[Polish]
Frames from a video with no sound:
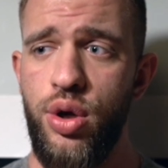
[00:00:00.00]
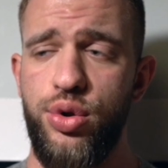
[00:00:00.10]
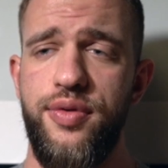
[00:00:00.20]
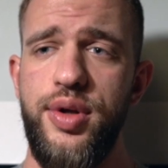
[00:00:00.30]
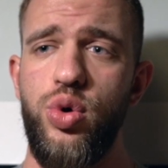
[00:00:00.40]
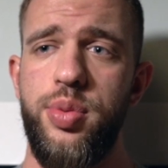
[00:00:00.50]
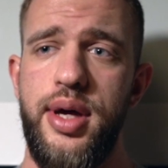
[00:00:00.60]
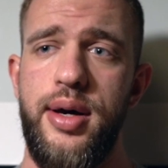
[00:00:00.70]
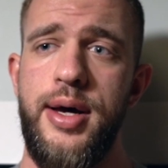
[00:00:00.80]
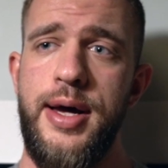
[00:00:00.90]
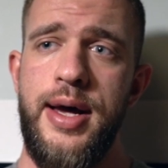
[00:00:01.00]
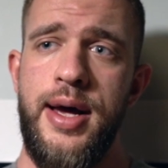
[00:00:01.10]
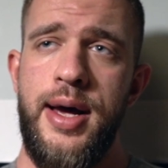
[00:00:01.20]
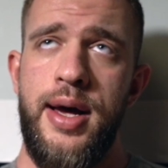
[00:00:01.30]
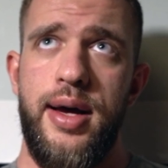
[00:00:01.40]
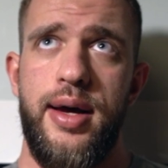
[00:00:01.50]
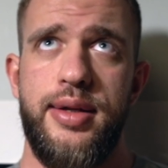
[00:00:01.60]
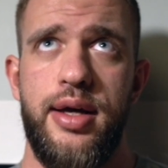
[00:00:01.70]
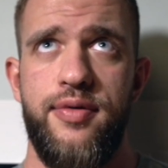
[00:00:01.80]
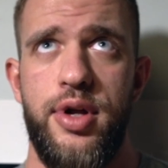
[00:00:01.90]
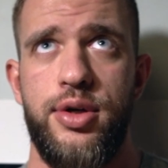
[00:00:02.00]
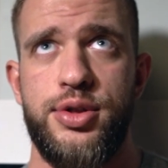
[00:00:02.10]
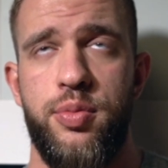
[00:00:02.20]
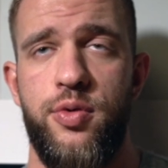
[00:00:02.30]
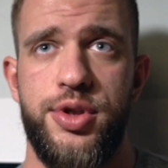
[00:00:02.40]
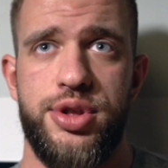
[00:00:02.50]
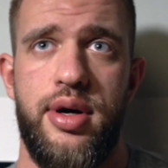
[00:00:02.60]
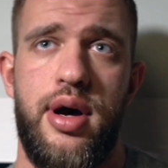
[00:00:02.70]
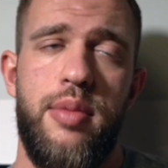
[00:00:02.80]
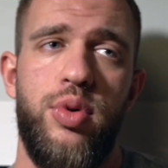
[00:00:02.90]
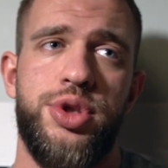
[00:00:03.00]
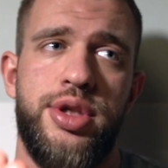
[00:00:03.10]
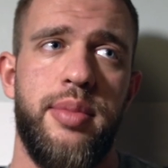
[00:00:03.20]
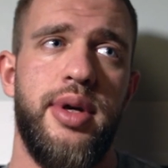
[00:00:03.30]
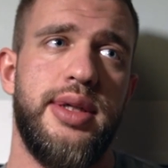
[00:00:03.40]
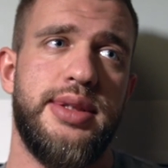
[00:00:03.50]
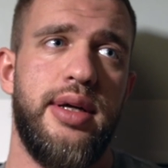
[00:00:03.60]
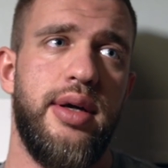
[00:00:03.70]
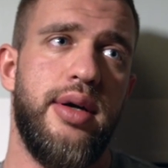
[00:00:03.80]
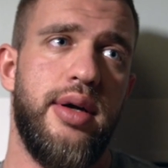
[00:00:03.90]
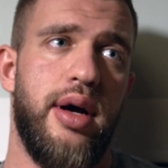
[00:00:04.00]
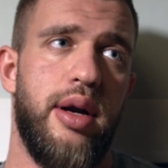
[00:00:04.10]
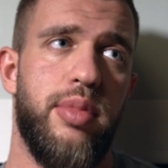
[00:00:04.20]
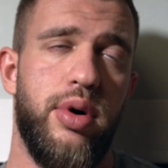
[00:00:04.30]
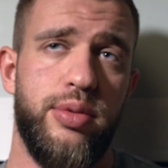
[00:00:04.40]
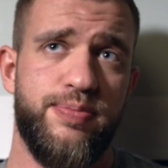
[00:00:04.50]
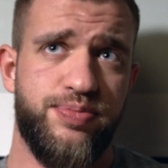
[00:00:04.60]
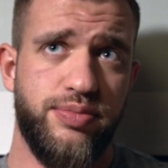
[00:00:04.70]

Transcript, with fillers: to według mnie, e, tak jak wiele osób mówi, że albo ucinamy jedzenie, albo